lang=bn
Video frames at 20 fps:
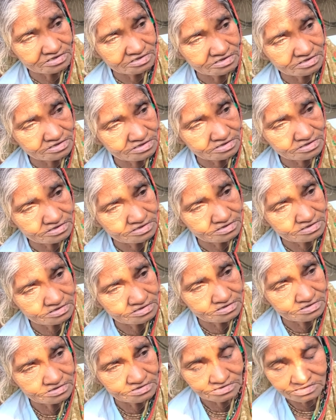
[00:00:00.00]
কিছু করার
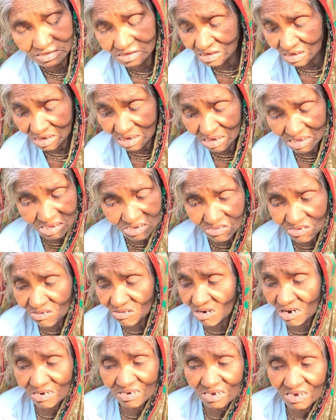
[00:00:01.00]
নেই ছেলে
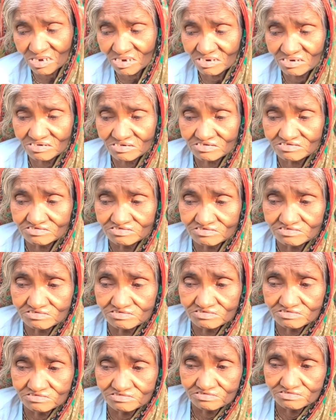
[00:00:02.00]
যে এভাবে রেখে চলে গেল
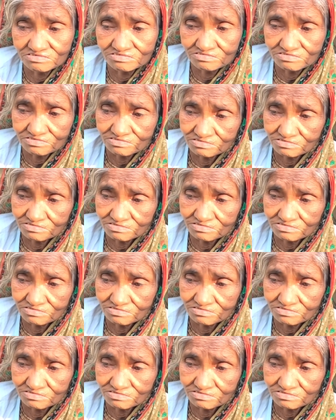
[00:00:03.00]
আপনাকে